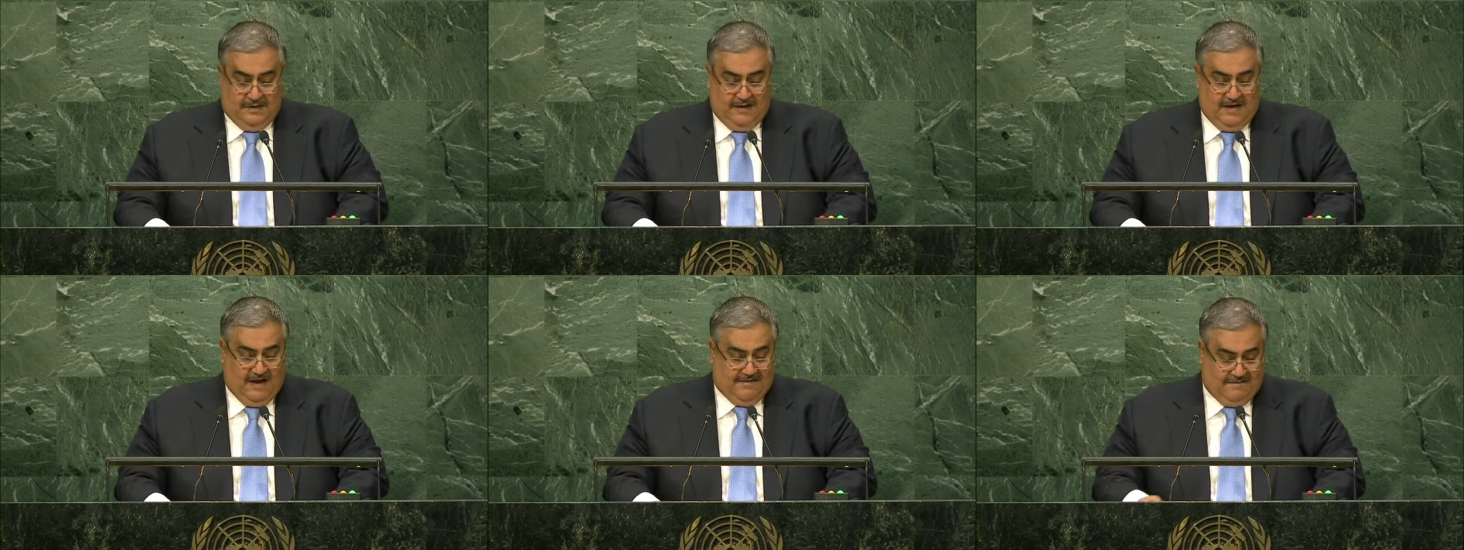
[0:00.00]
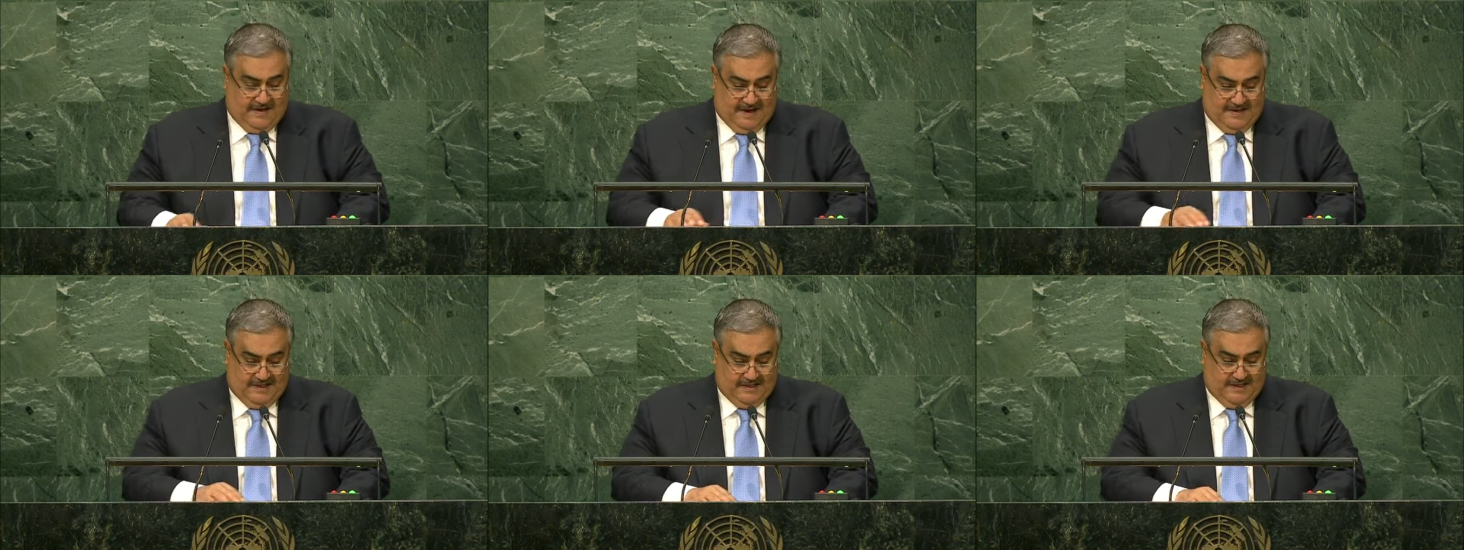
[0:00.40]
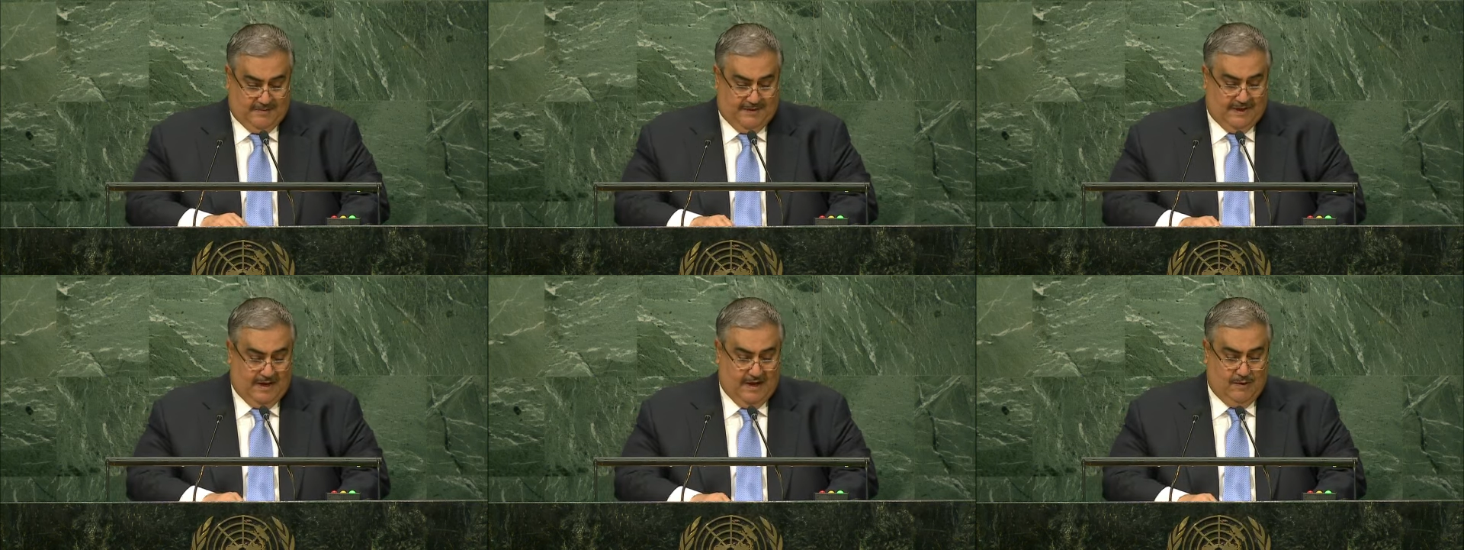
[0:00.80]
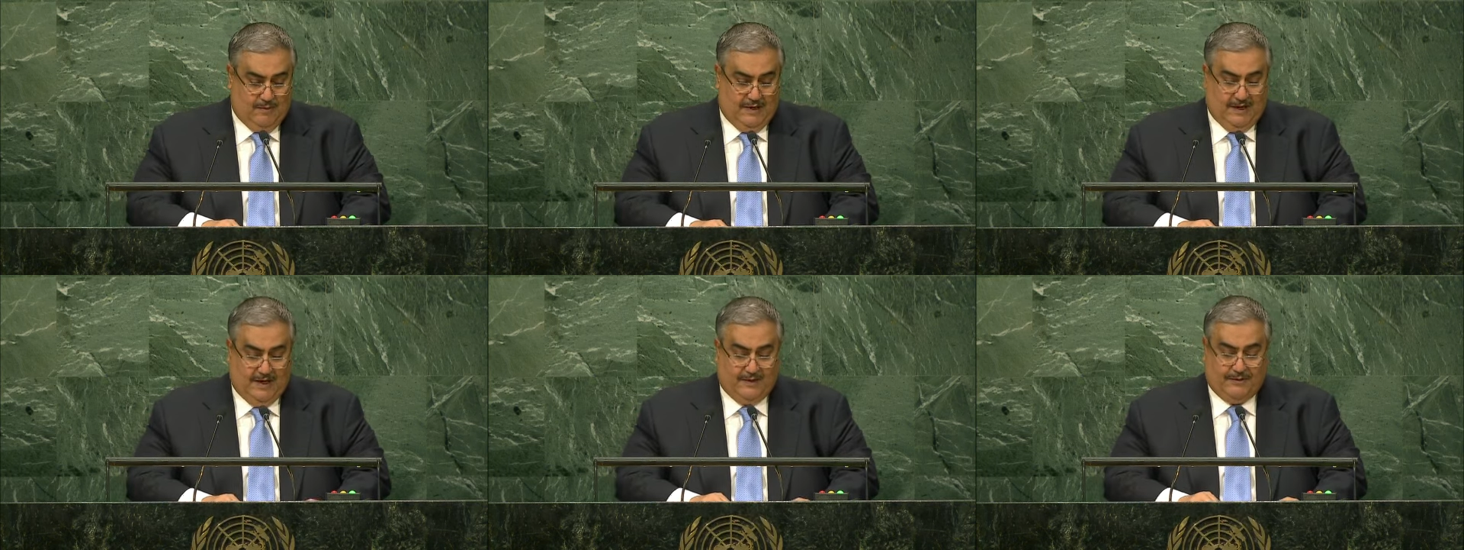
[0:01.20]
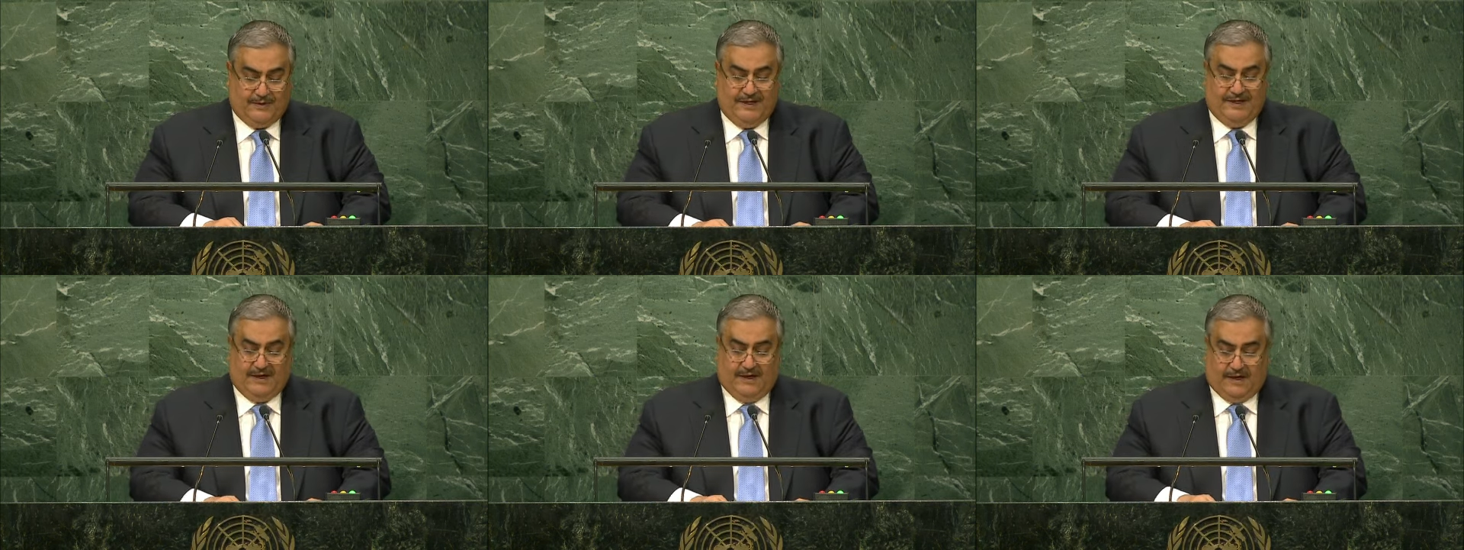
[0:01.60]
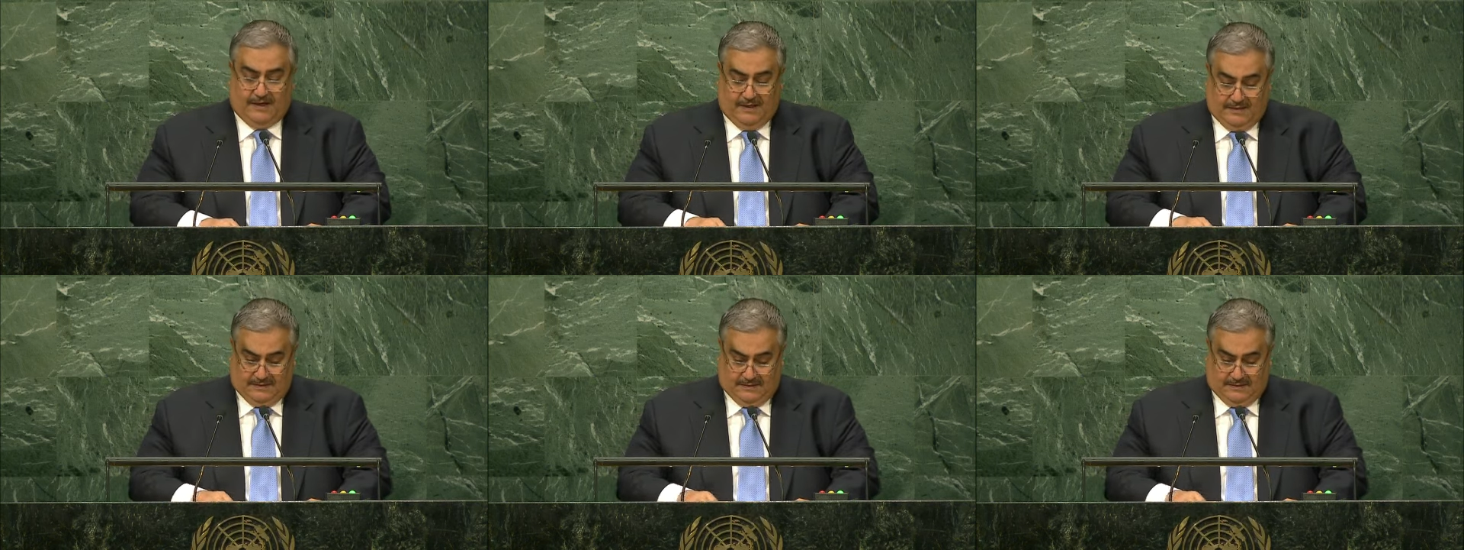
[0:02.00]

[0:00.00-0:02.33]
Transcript: لا فائدة منها ولا نريدها